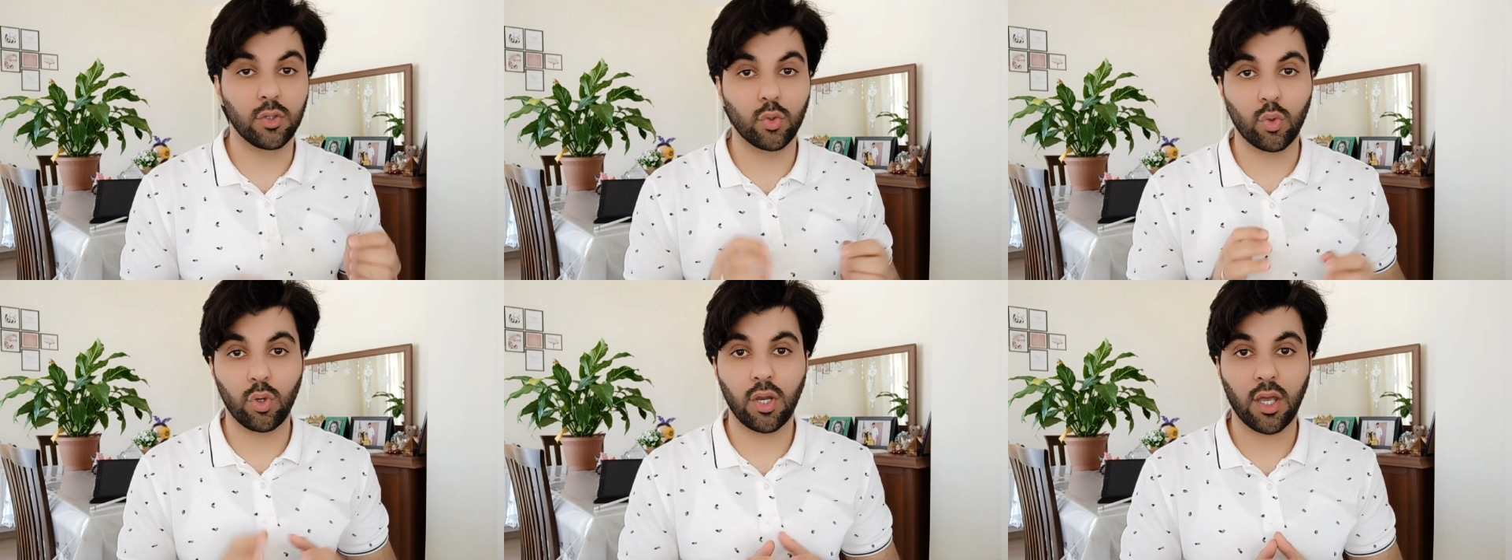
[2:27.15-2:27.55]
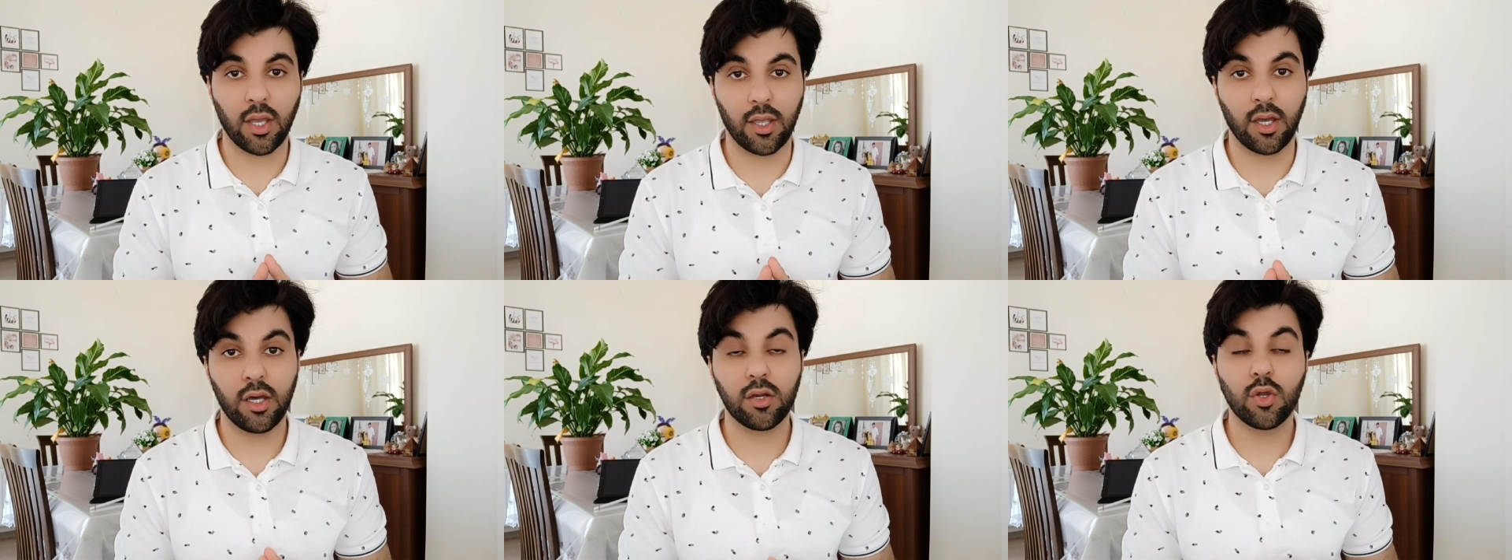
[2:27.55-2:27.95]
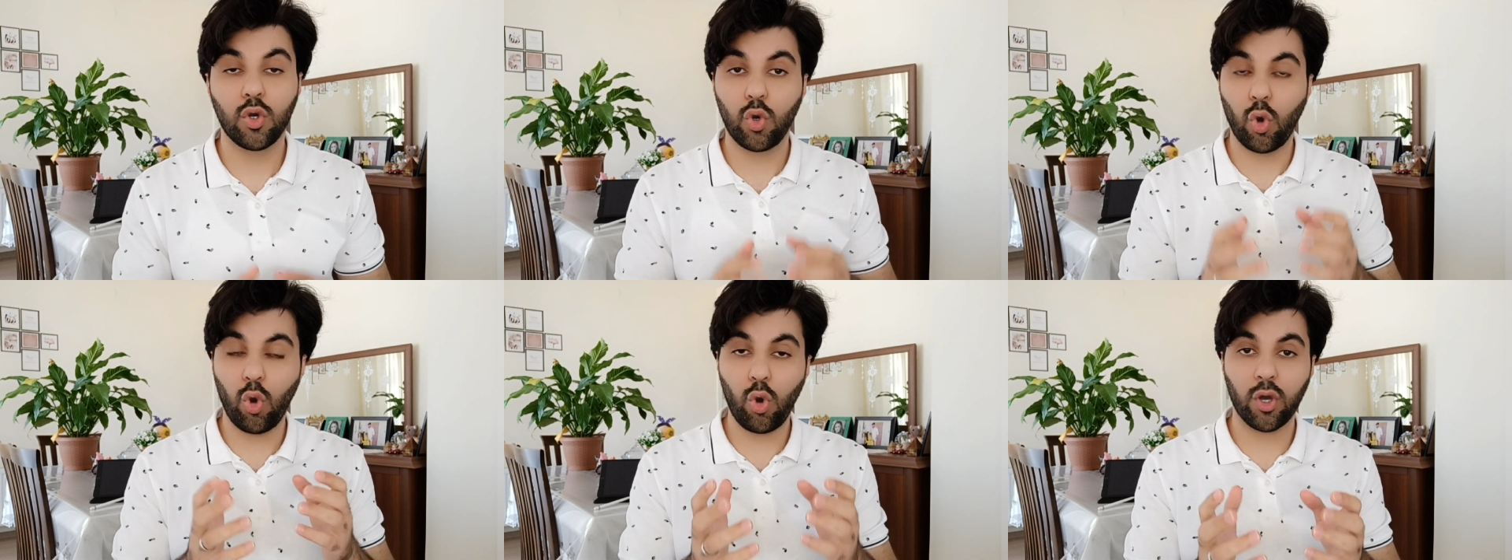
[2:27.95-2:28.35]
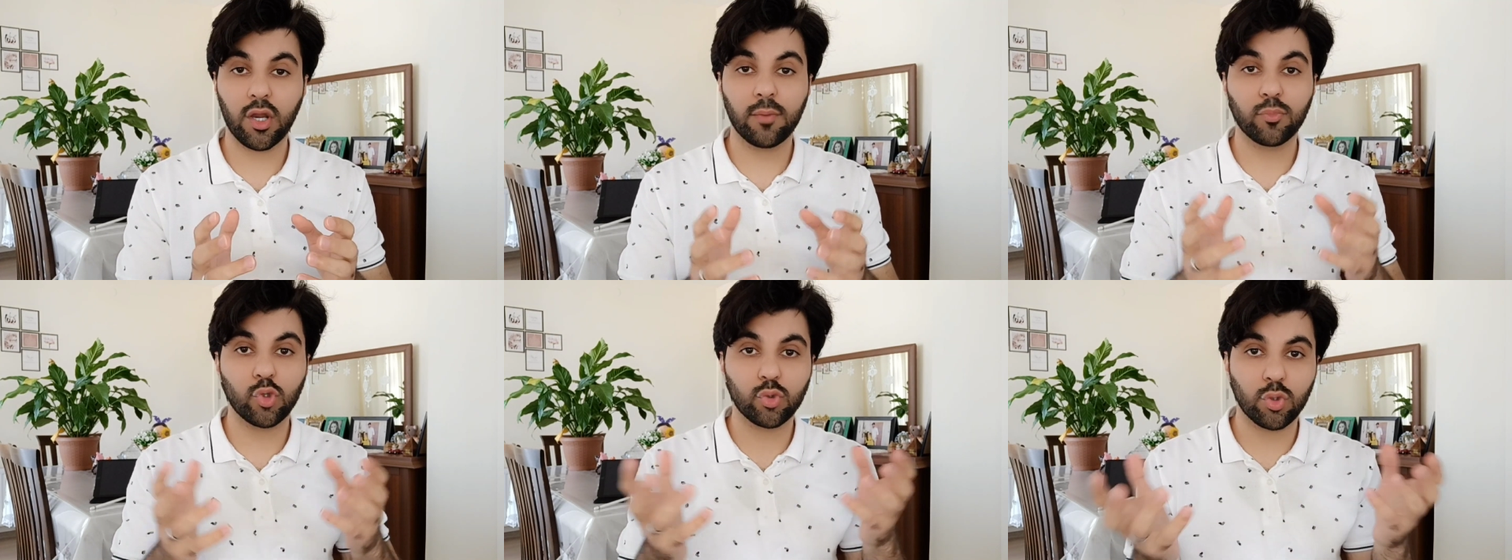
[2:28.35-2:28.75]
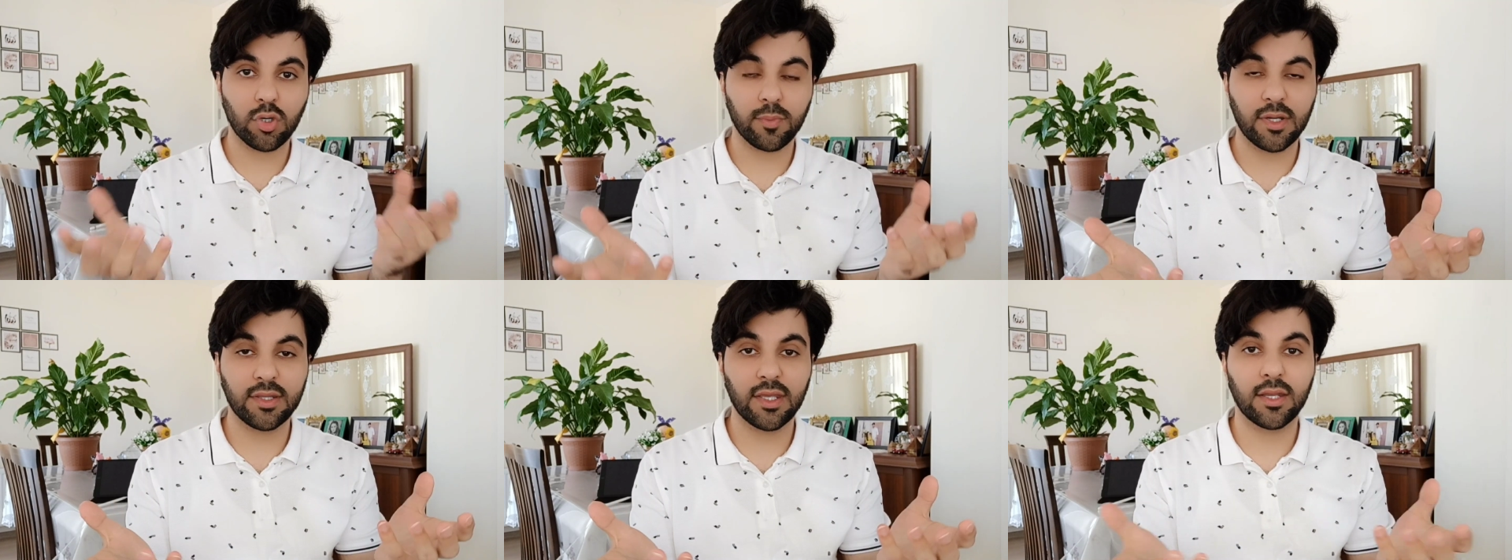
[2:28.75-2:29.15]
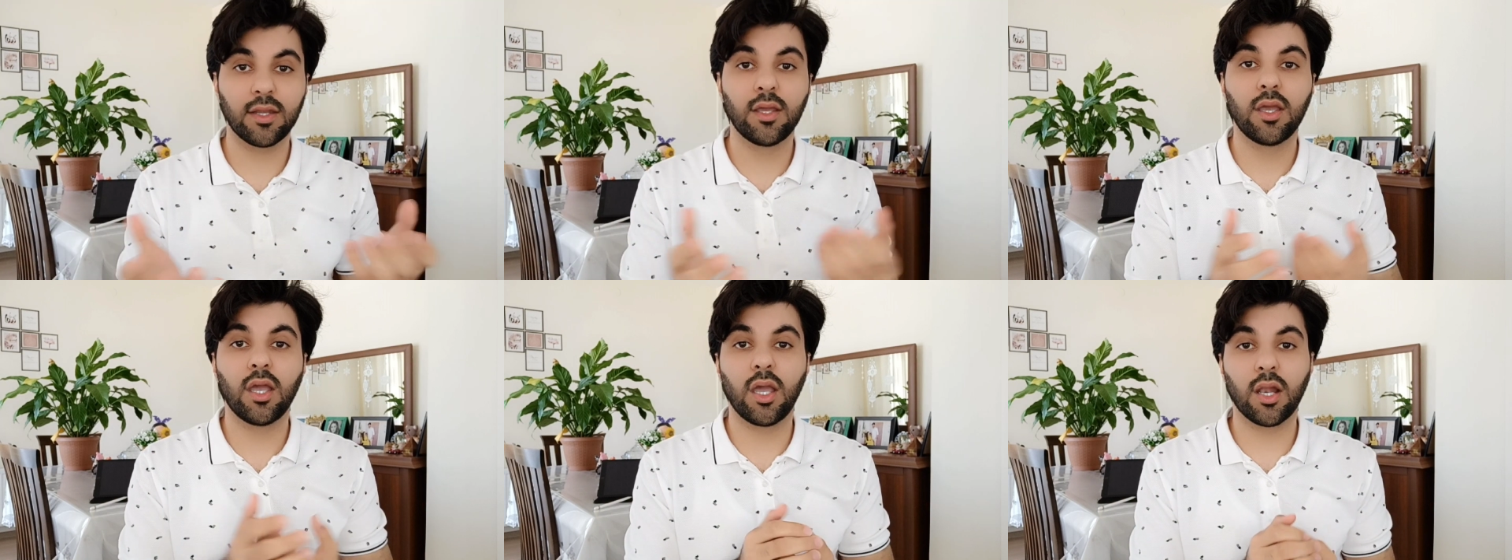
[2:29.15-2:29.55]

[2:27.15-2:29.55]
لكل خيار وهنا بتترك بعدين